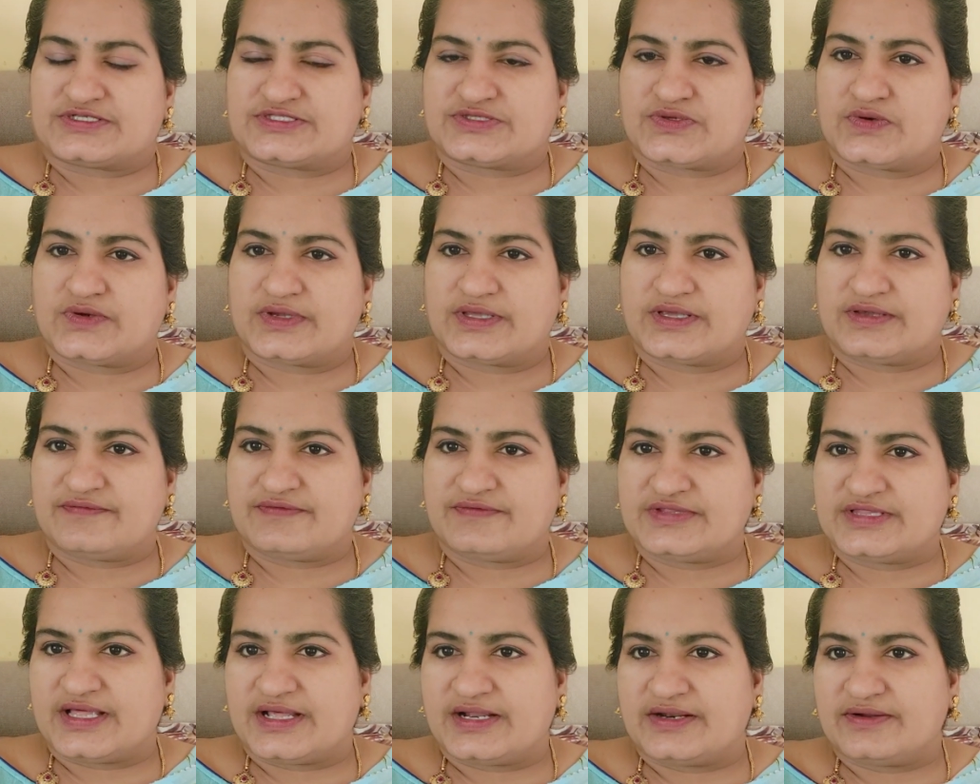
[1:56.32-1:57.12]
సోకింగ్
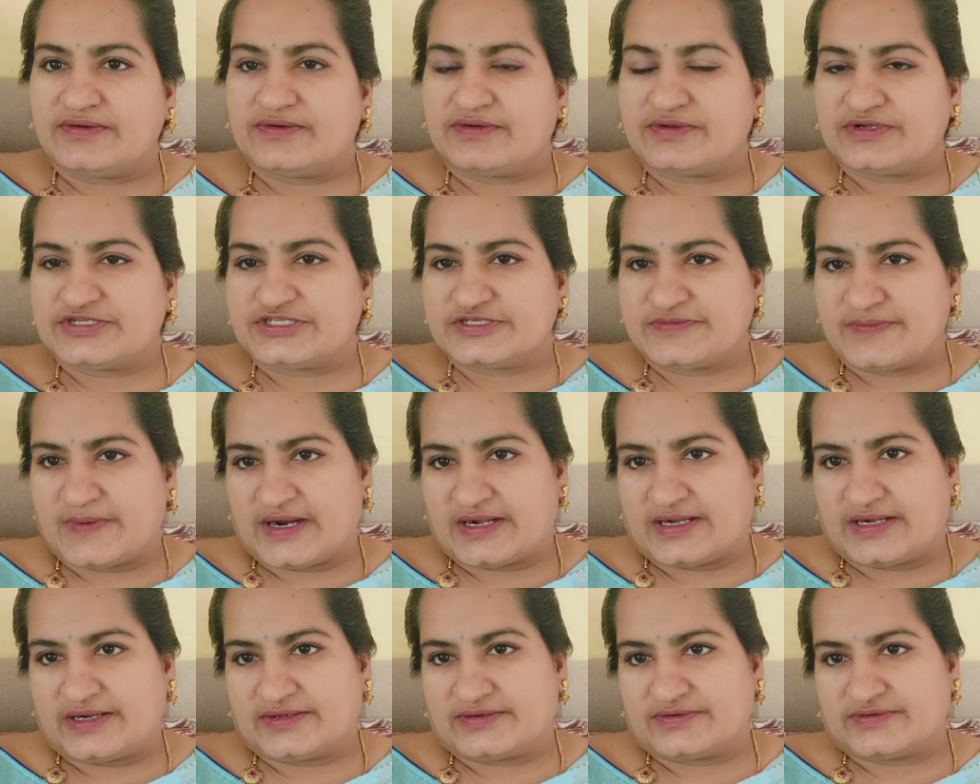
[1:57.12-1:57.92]
విధానం గురించి
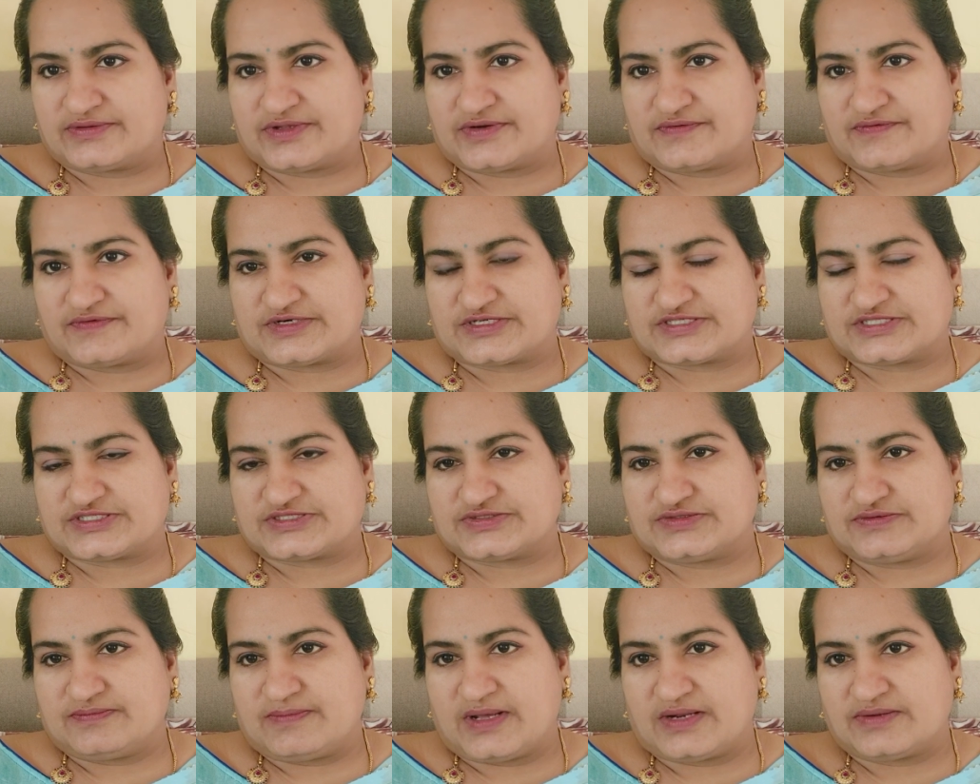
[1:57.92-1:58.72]
మాట్లాడుకుందాం ఫస్ట్
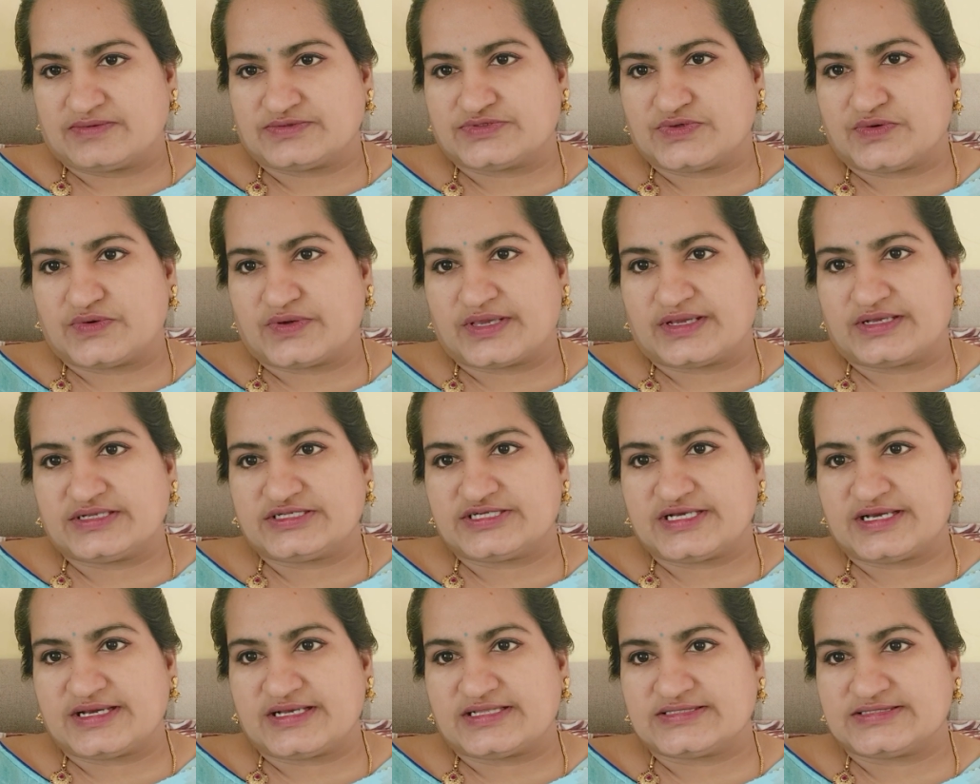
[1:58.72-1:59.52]
మనం సోకింగ్
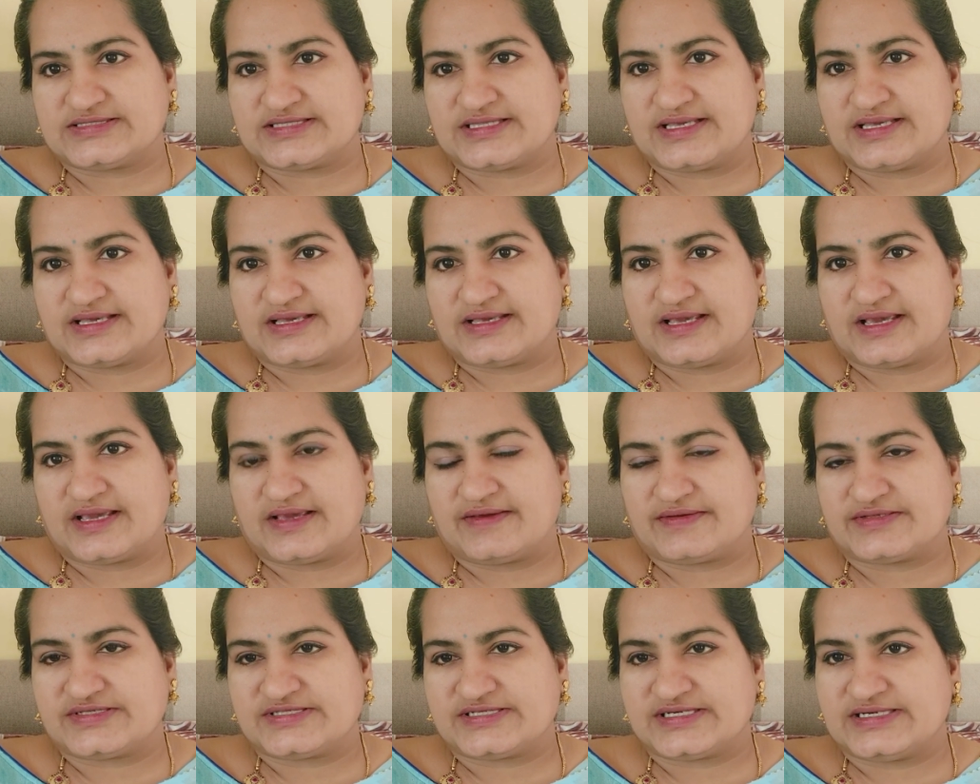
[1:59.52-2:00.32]
చేయాల్సిన ఏ
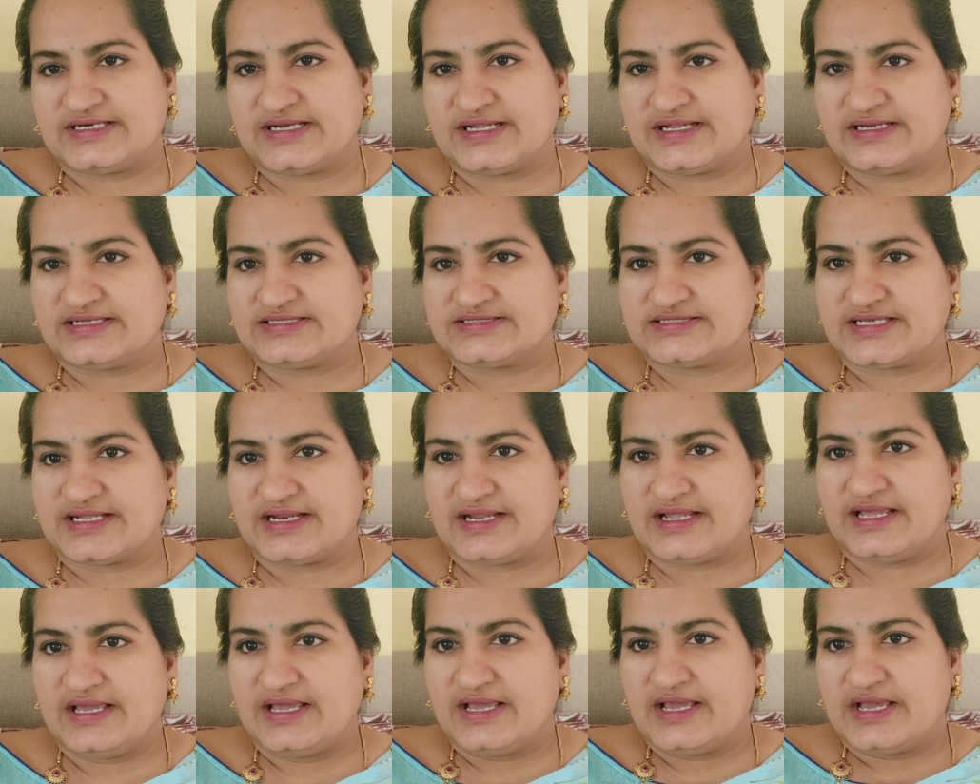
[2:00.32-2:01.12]
సీడ్ అయినా సరే
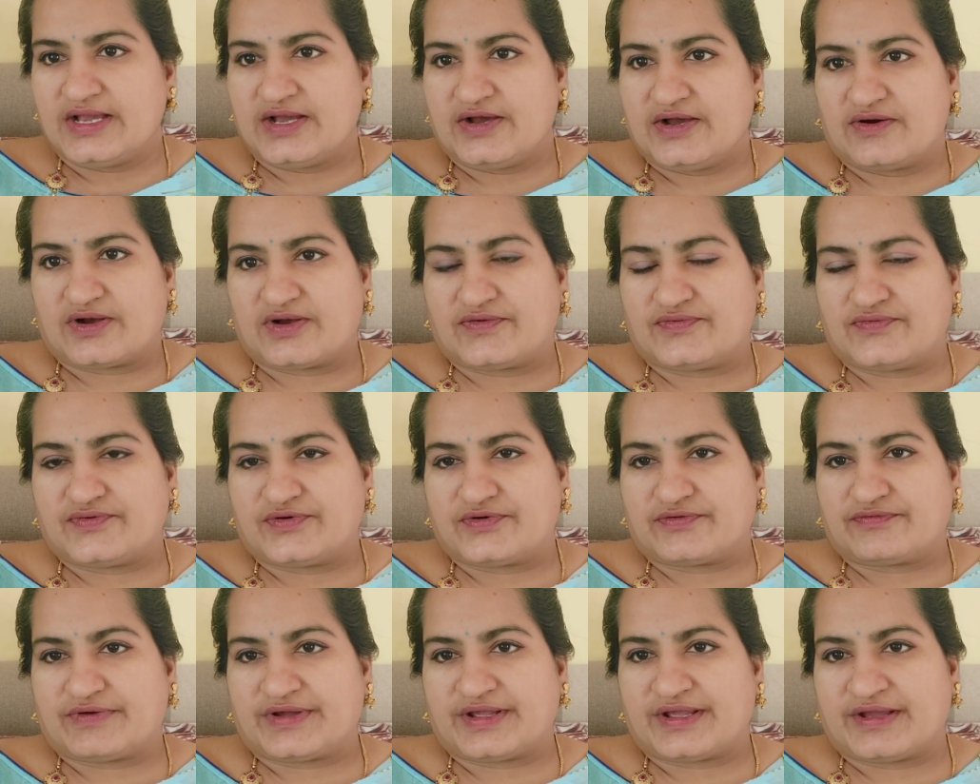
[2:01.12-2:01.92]
ఒక
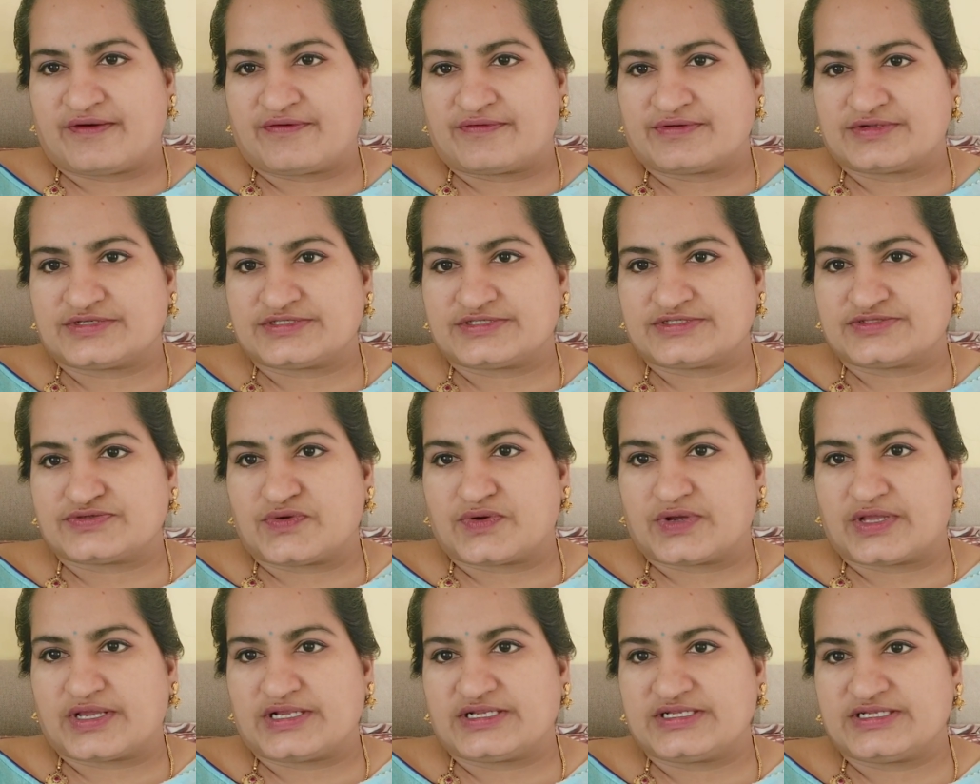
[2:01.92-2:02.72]
ఫోర్ ఫైవ్ అవర్స్
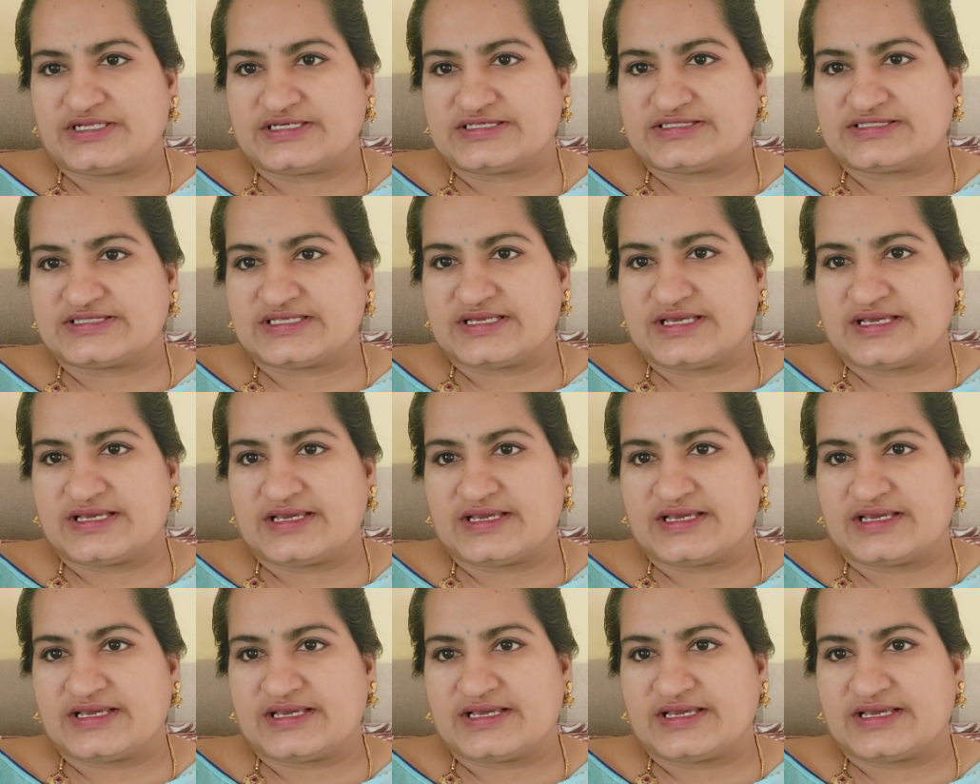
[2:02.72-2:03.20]
సోకింగ్ చేసి